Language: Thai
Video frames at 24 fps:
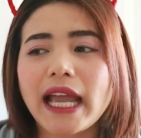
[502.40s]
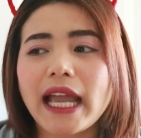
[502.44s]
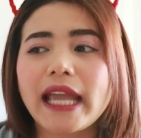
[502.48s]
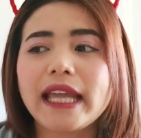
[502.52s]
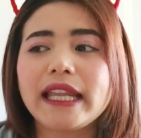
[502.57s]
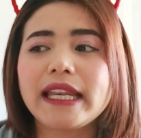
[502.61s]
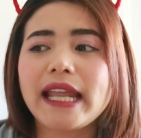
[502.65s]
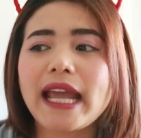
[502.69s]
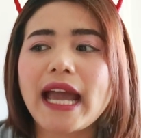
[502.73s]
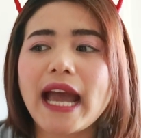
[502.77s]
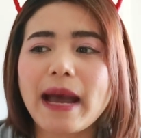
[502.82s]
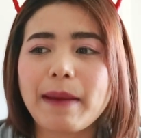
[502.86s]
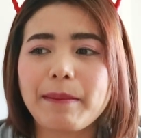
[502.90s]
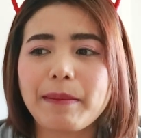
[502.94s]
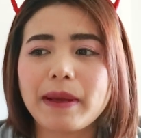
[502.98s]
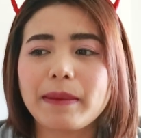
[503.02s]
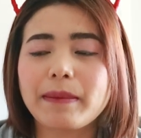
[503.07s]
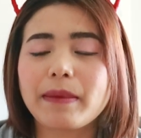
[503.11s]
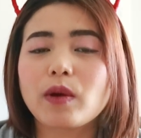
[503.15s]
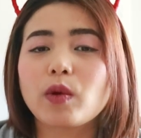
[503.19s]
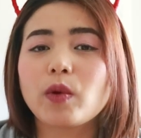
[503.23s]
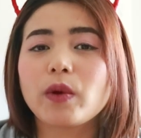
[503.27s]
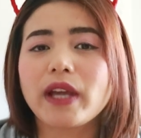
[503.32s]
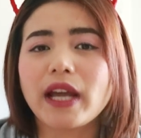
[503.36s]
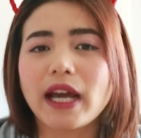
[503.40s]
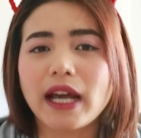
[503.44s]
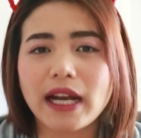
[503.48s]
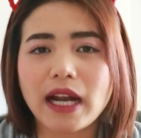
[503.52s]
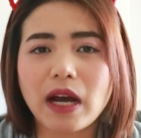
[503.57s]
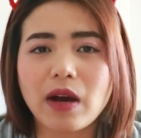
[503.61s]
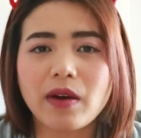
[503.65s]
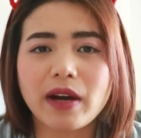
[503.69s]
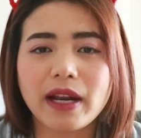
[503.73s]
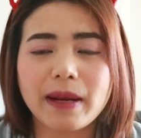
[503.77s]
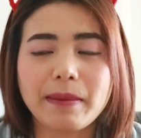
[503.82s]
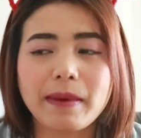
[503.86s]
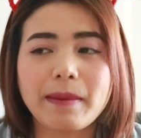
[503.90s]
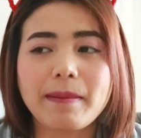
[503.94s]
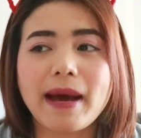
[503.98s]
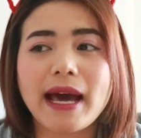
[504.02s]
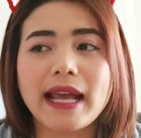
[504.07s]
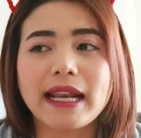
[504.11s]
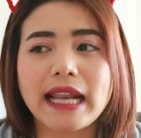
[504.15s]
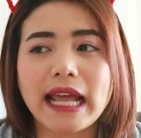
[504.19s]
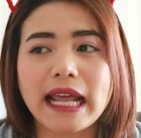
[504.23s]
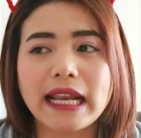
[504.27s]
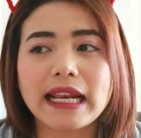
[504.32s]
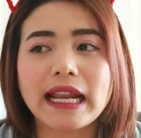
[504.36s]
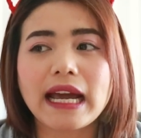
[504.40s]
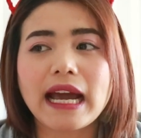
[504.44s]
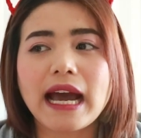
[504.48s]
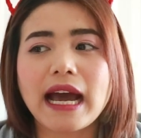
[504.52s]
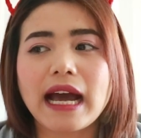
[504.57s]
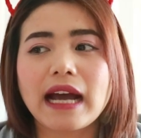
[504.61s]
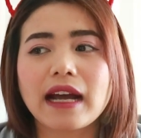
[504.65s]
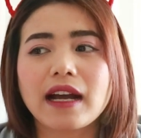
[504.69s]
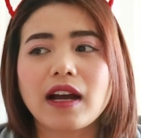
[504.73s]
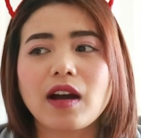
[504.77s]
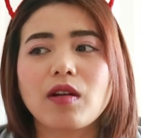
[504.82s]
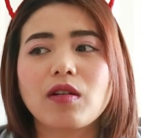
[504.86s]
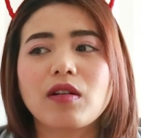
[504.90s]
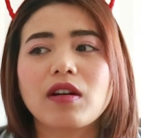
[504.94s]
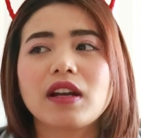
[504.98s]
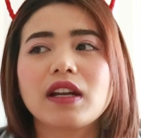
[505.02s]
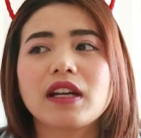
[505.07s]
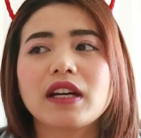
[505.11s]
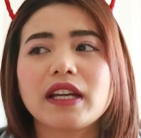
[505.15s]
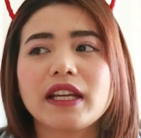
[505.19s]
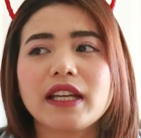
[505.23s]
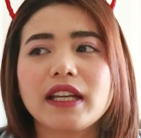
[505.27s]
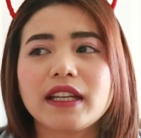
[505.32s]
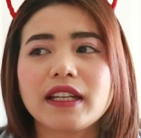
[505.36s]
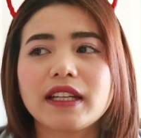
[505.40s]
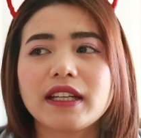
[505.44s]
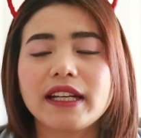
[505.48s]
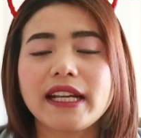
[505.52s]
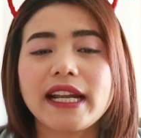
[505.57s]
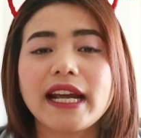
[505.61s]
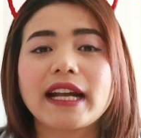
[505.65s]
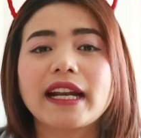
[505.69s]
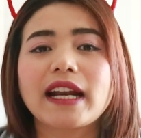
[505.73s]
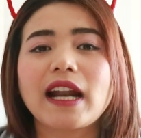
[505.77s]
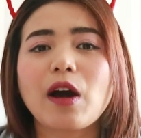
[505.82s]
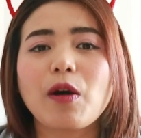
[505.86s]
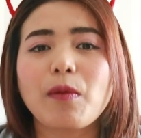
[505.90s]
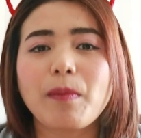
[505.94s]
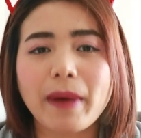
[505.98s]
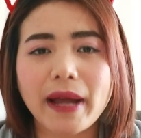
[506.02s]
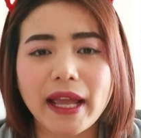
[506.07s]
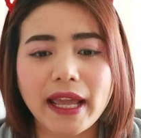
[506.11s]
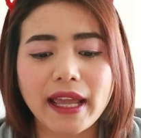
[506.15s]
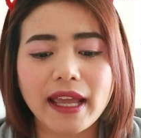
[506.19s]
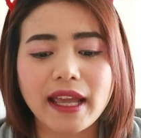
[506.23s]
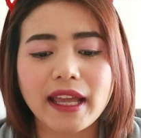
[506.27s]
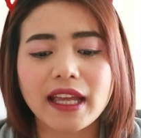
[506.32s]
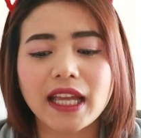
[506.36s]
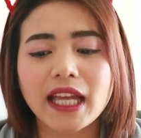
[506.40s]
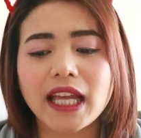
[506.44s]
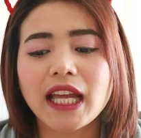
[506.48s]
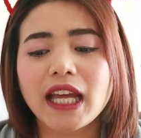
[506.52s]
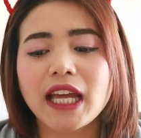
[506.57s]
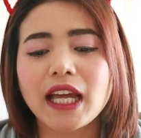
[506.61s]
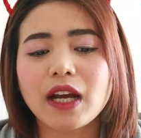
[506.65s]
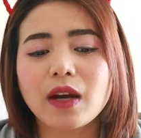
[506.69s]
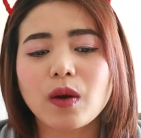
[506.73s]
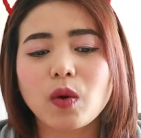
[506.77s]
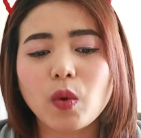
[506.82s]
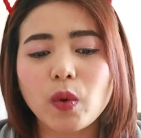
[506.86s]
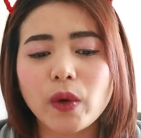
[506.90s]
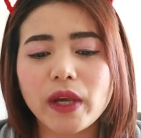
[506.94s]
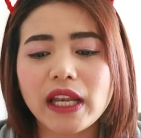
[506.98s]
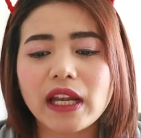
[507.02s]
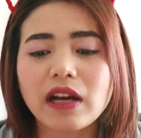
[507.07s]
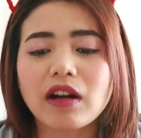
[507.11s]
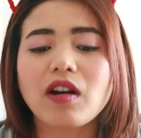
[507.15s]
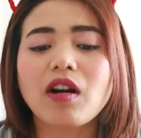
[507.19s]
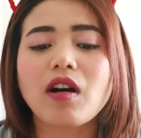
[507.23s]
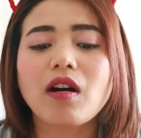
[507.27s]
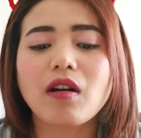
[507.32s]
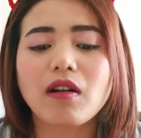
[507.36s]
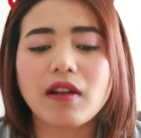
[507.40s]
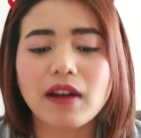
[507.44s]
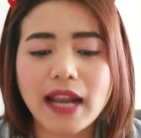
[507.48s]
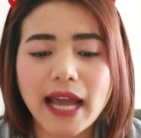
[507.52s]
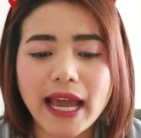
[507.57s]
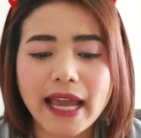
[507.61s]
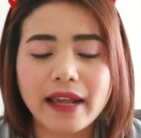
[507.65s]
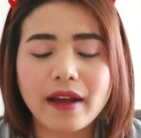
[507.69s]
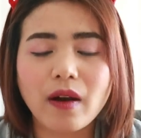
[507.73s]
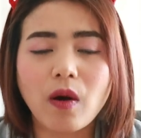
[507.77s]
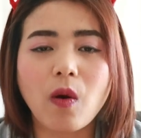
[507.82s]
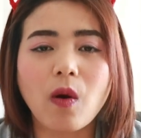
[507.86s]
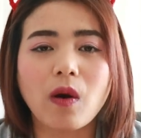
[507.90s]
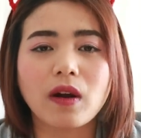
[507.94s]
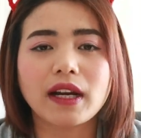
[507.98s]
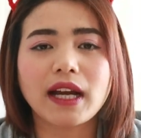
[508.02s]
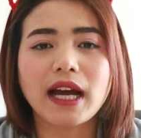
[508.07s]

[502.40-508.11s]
ไอเนี่ยมันมาคุยกับเราอะไรประมาณนั้นนะคะ เขาก็เลยเรียกเราไปคุยแล้วก็ไล่ออก